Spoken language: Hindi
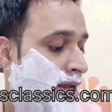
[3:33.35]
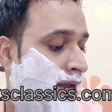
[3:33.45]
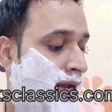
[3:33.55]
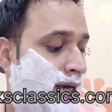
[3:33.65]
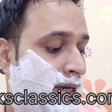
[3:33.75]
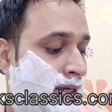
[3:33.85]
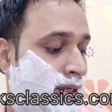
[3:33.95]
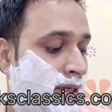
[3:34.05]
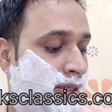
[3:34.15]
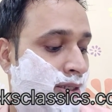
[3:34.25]
एंड
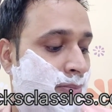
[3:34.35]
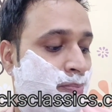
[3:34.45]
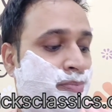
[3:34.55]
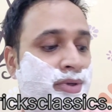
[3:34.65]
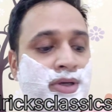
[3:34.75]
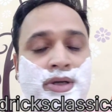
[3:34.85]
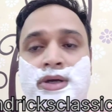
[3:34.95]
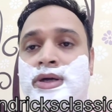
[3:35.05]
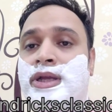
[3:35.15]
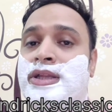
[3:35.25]
यप uh,
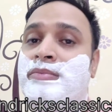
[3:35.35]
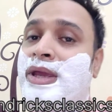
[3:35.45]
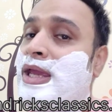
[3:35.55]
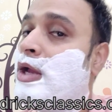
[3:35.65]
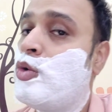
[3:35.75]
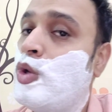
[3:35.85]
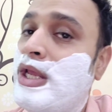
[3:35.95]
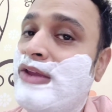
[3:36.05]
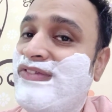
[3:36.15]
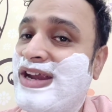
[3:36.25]
uh, इसमें एक
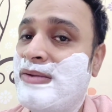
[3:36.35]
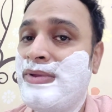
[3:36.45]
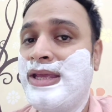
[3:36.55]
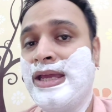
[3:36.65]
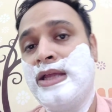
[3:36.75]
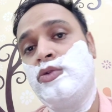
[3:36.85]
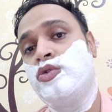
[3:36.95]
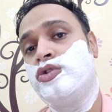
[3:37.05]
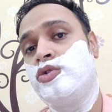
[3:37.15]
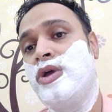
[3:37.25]
कूलिंग इफेक्ट भी है
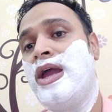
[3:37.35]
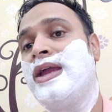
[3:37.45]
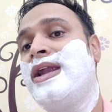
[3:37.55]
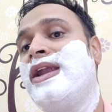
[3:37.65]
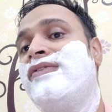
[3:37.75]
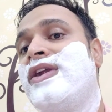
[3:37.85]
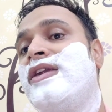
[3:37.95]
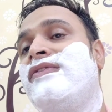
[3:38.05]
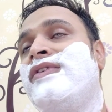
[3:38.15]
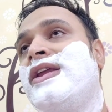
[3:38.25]
दोस्तों आई कैन
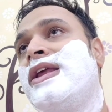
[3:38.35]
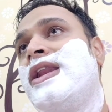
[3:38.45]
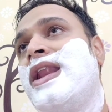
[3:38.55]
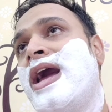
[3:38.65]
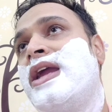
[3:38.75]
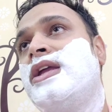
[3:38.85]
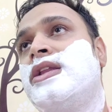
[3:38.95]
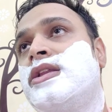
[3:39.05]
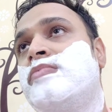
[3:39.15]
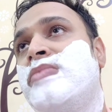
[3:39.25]
डेफिनेटली फील अ
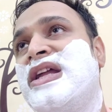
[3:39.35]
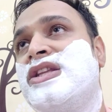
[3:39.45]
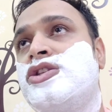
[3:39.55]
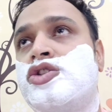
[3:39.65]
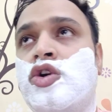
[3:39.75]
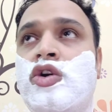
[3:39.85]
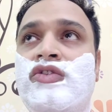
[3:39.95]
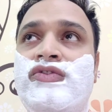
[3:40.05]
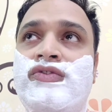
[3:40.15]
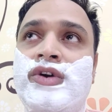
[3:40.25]
नाइस पंच
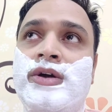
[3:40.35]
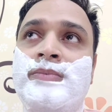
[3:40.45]
ऑफ